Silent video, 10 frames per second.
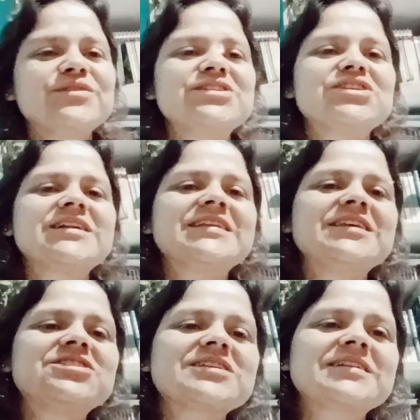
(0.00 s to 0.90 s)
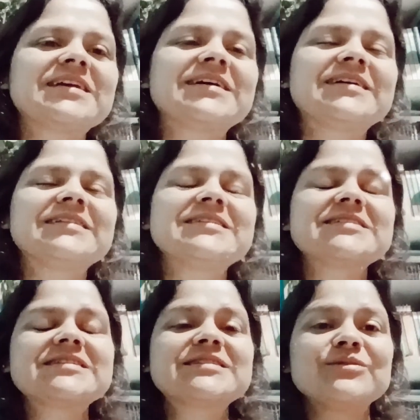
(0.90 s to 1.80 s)
Vou deixar na, na
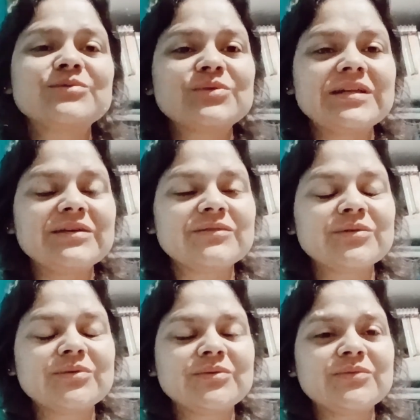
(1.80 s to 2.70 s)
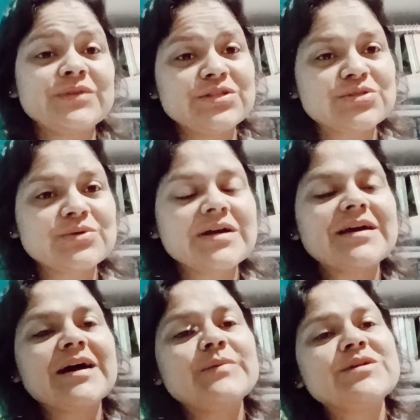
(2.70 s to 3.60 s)
descrição do, do vídeo
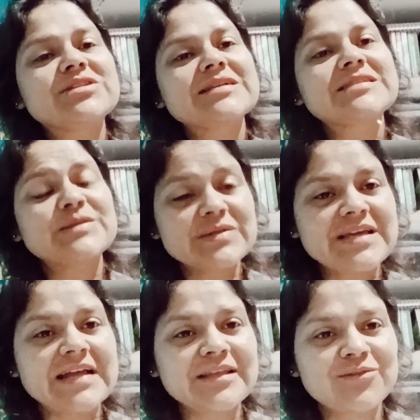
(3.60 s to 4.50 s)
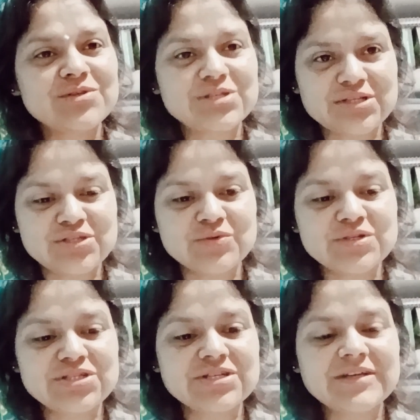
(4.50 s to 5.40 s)
a meditação guiada do dia de
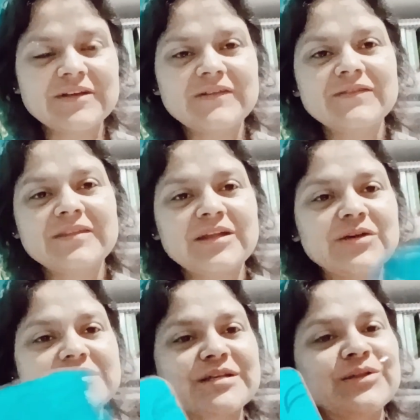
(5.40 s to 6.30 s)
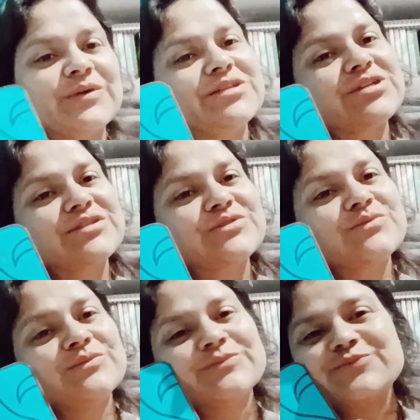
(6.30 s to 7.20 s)
hoje, da nossa noite azul.